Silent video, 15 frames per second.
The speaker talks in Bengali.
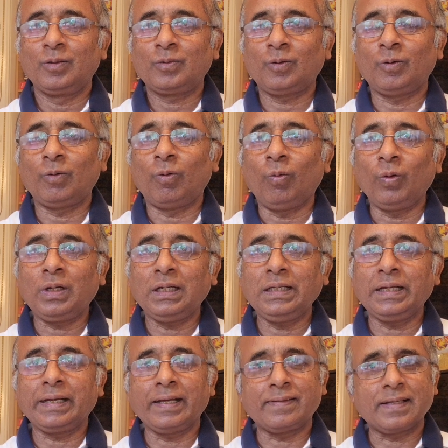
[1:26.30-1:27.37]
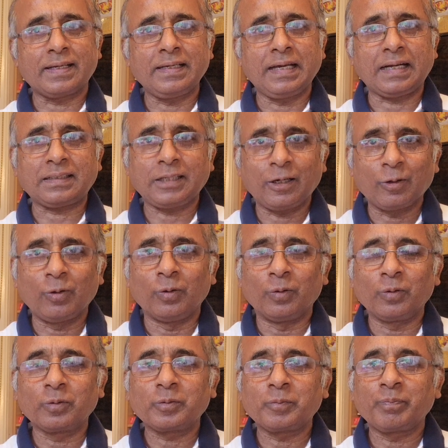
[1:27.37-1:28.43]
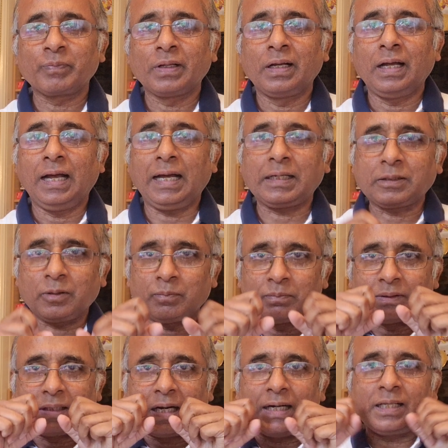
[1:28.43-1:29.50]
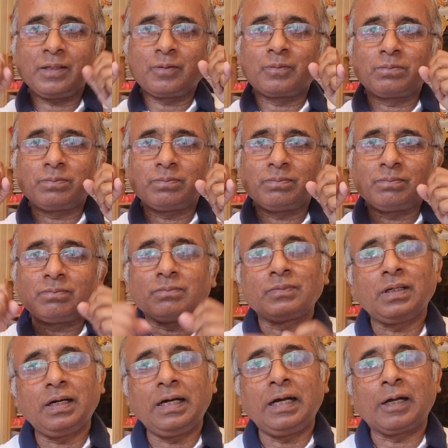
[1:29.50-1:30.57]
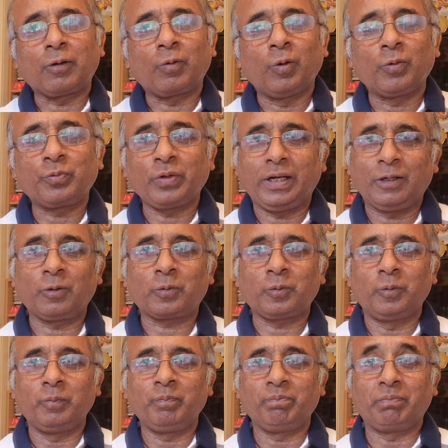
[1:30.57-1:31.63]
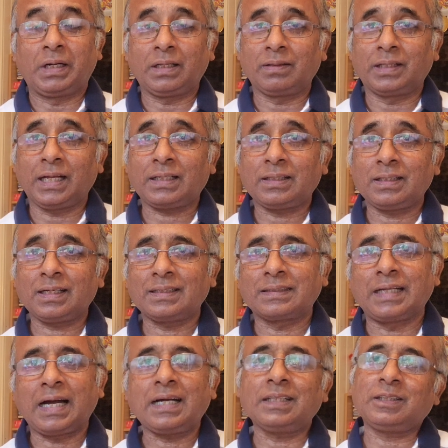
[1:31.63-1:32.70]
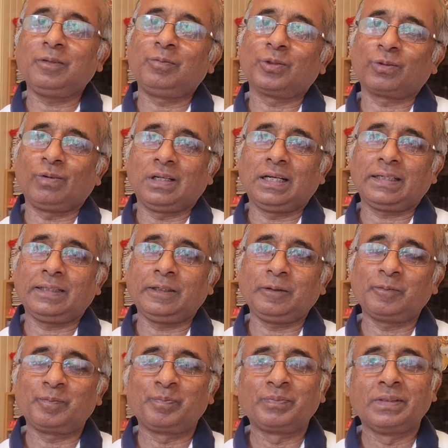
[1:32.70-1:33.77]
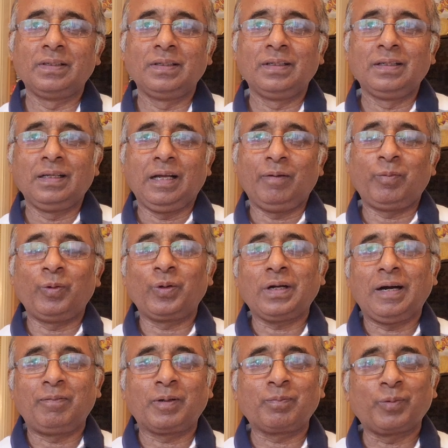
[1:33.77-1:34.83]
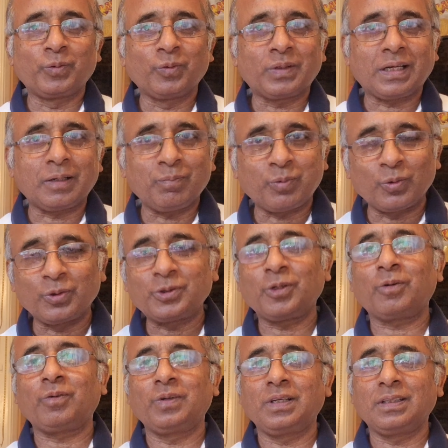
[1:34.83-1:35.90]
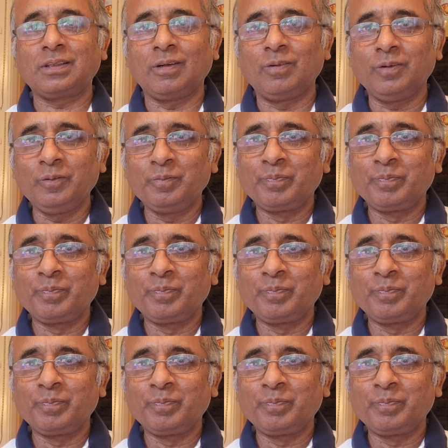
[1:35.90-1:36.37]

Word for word: তো ওইখানে গিয়ে দেখি একটা লোক একদম দাড়ি হ্যাঁ গোফ এরকম মানে দেখতে থাকে ডাকাতের মতোই লাগে এবং আমার বন্ধু তাকে পরিচয় করিয়ে দিল